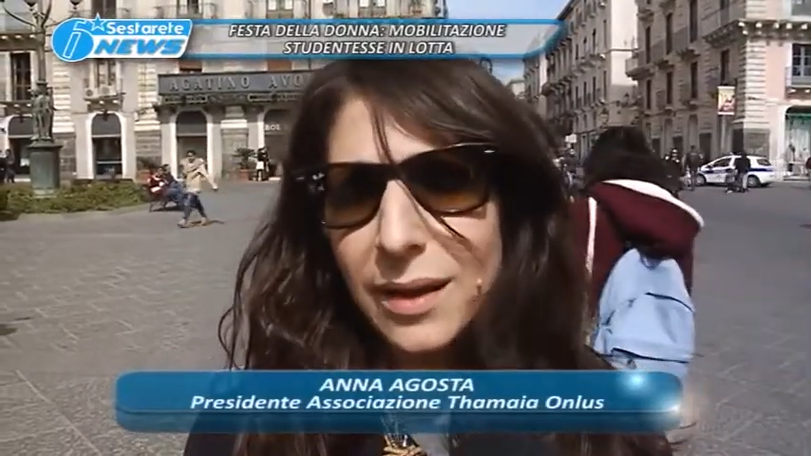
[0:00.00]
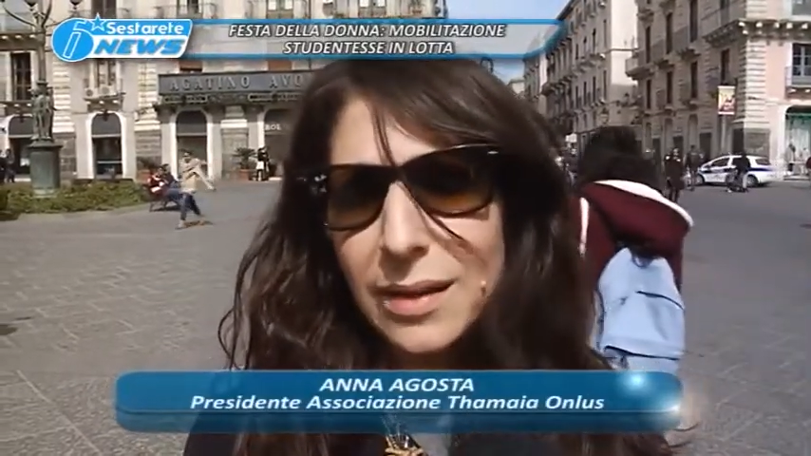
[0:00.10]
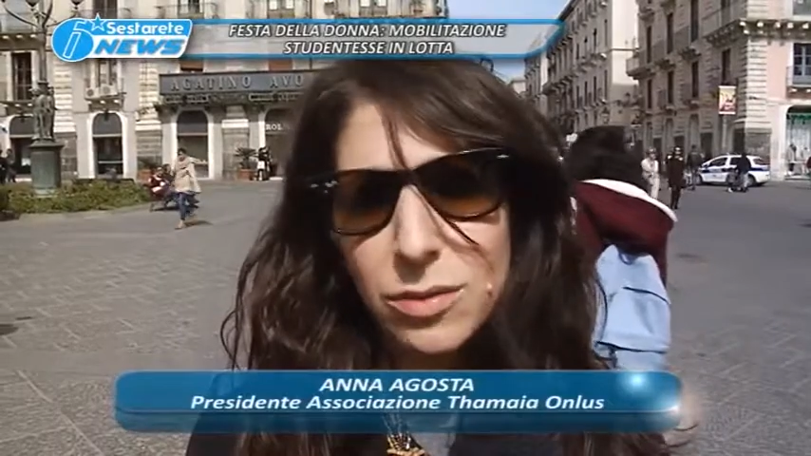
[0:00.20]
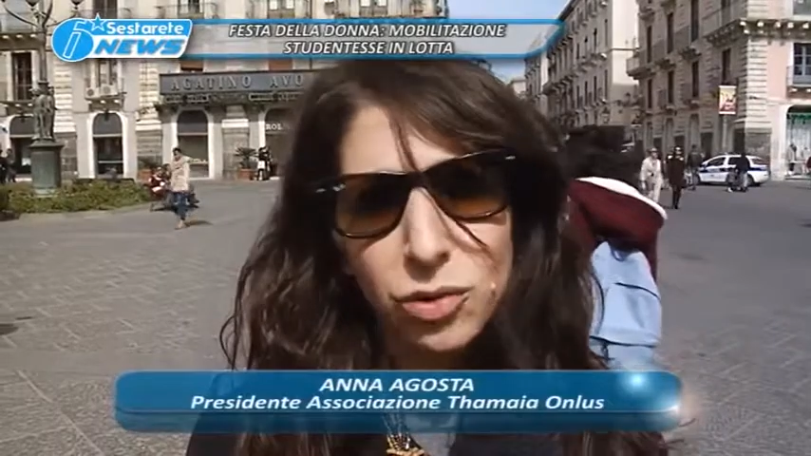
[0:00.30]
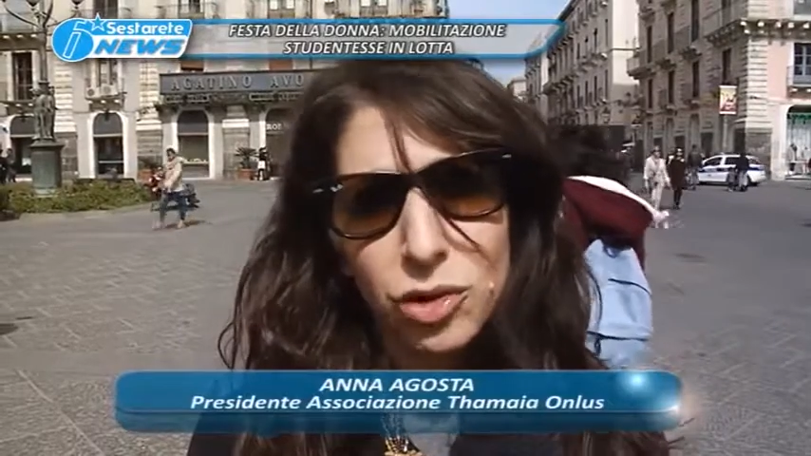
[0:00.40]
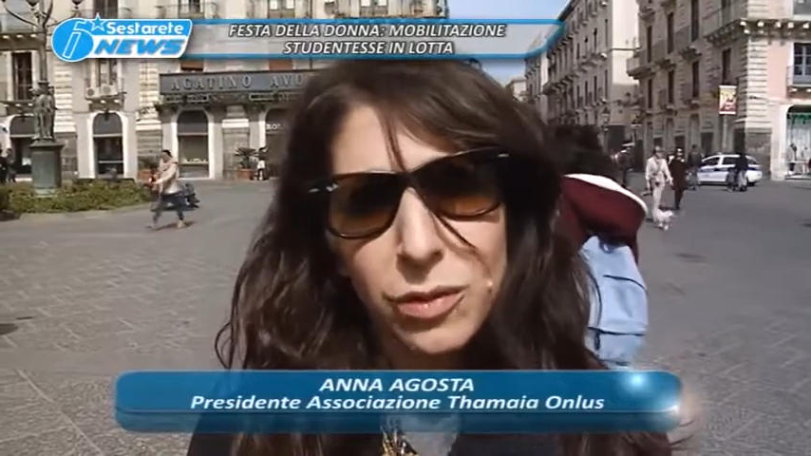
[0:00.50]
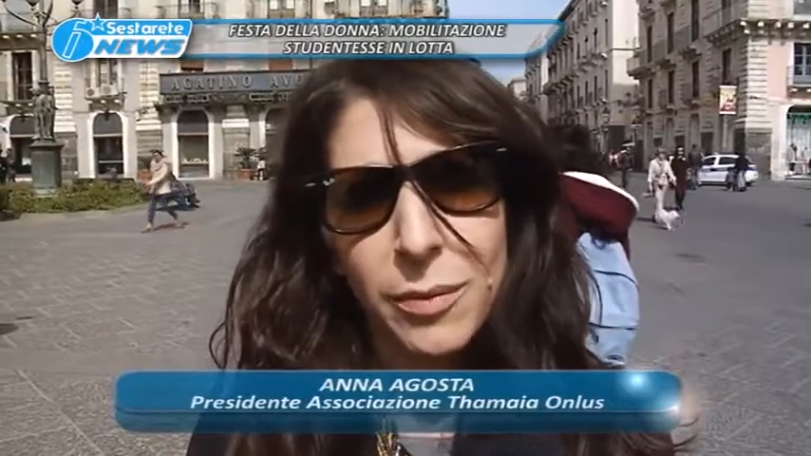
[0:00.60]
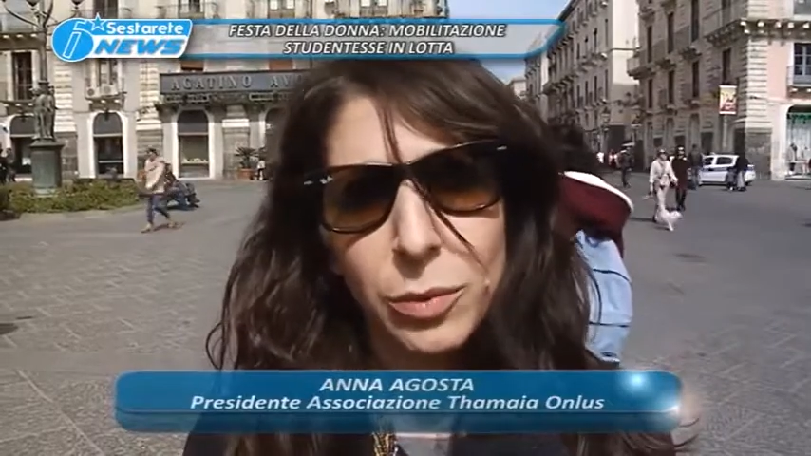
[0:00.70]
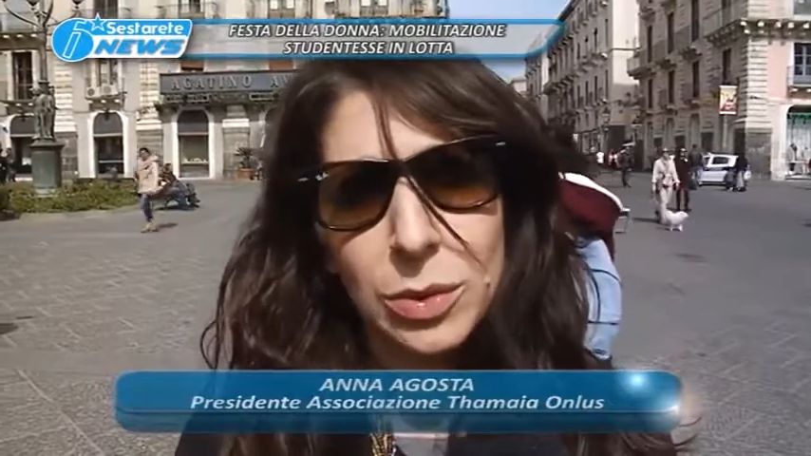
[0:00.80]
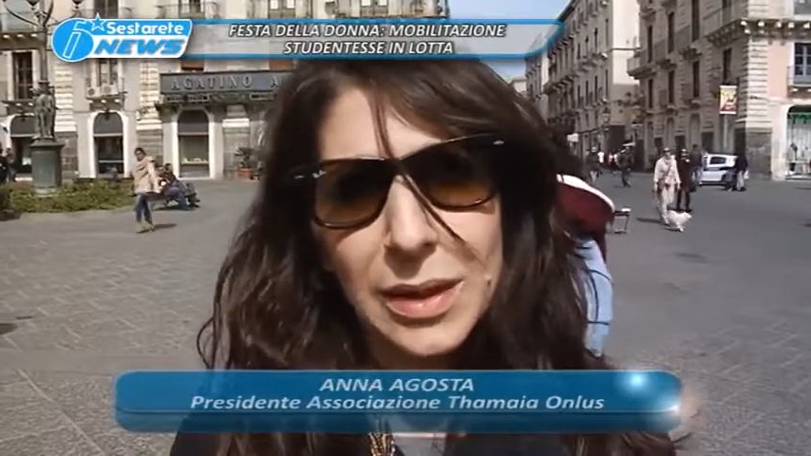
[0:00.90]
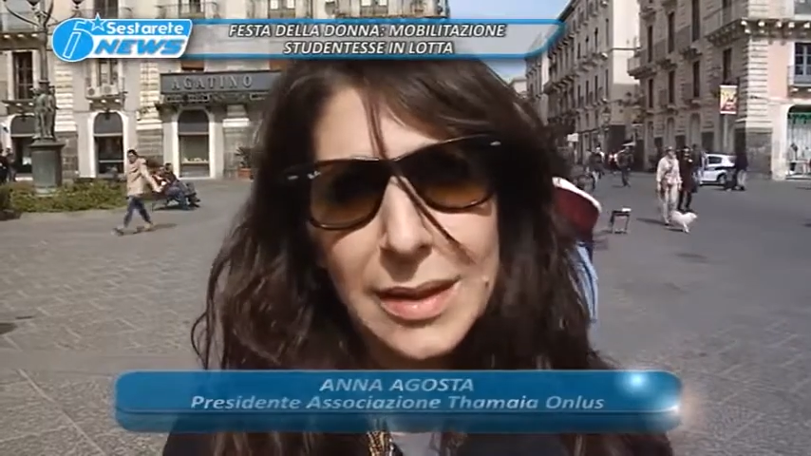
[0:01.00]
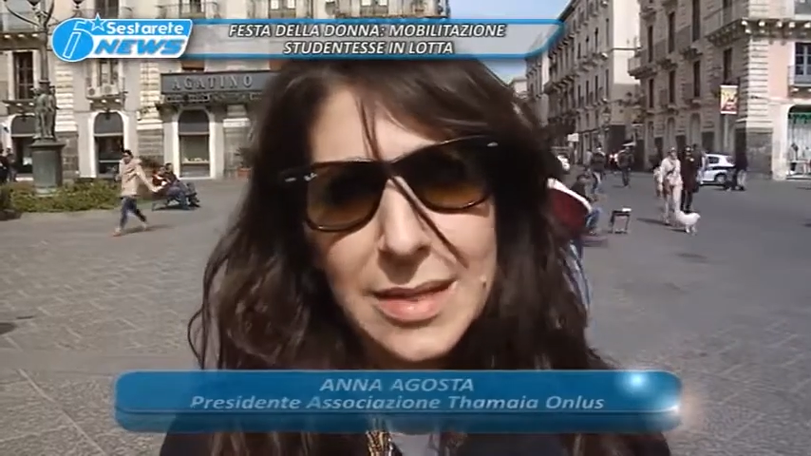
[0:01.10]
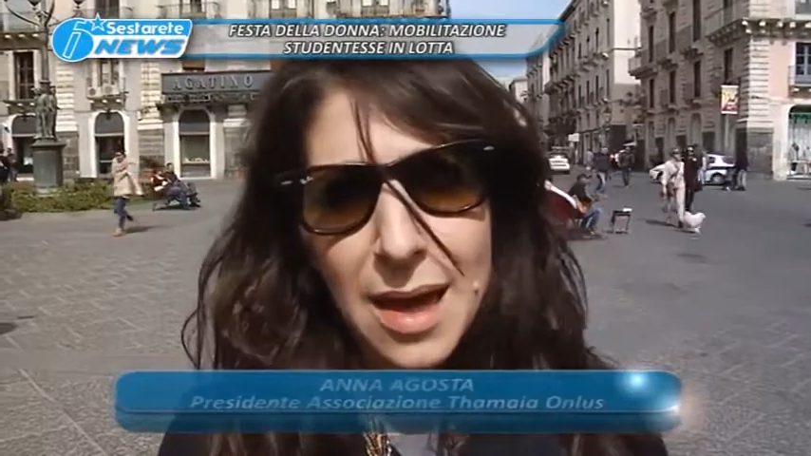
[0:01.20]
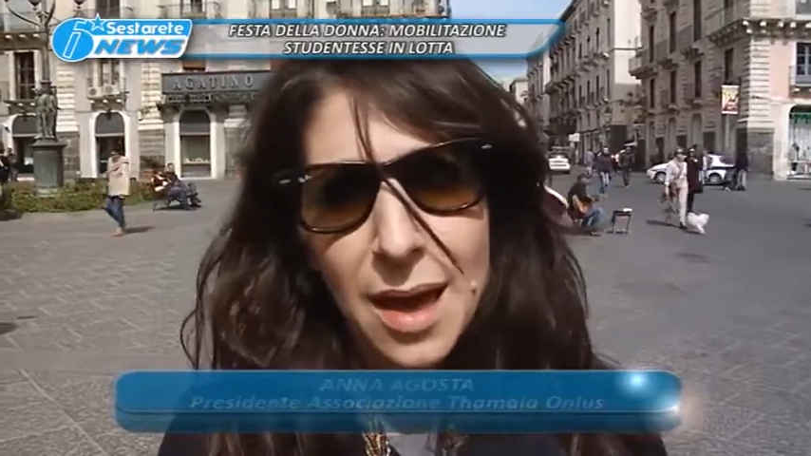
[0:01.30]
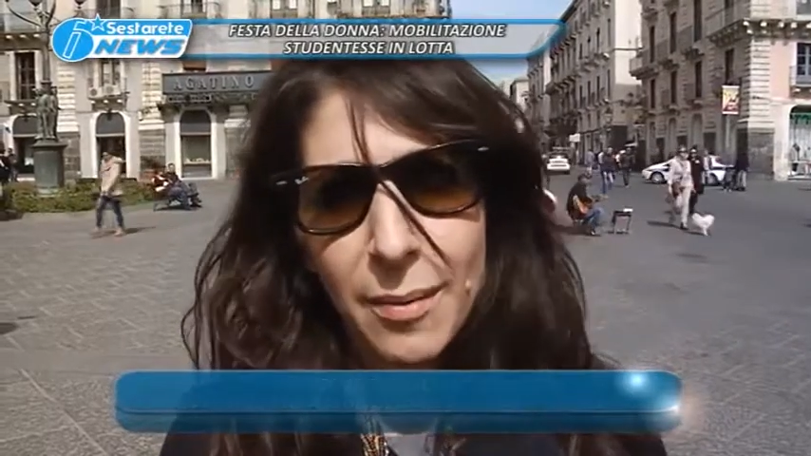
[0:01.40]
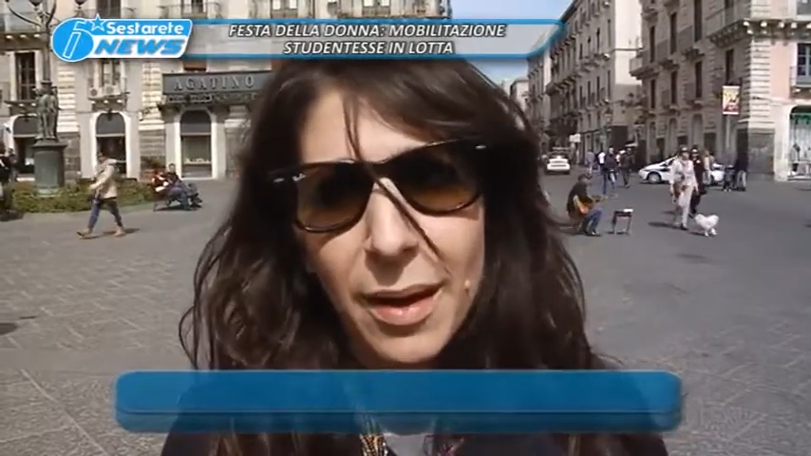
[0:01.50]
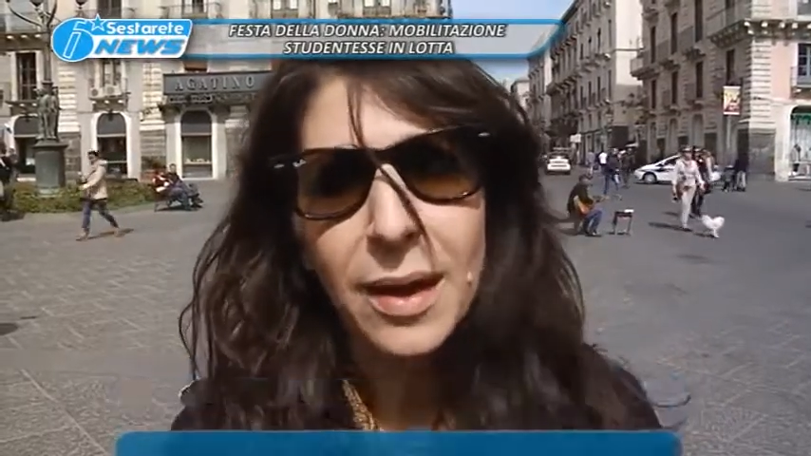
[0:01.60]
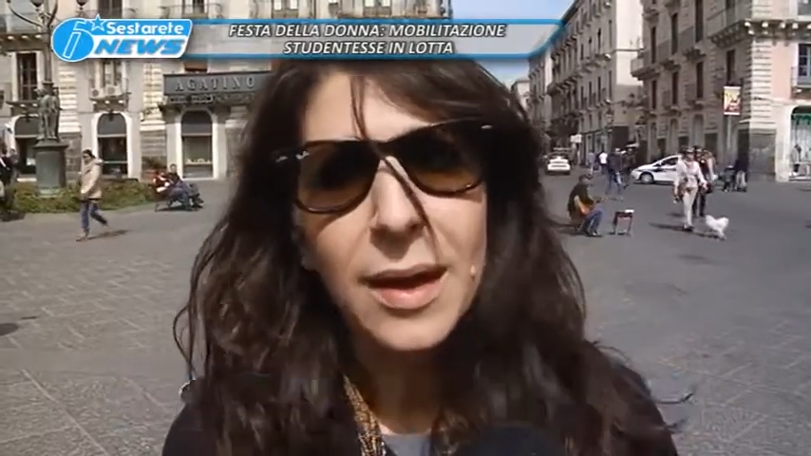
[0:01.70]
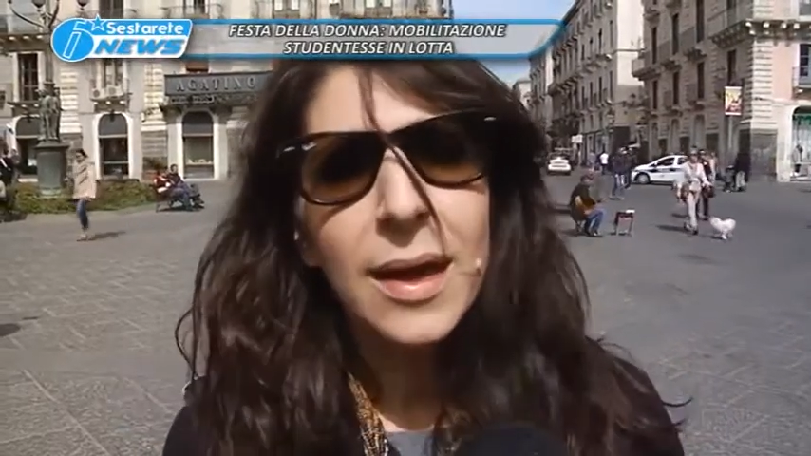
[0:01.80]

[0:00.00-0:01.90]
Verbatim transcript: adesso ci troviamo tutte insieme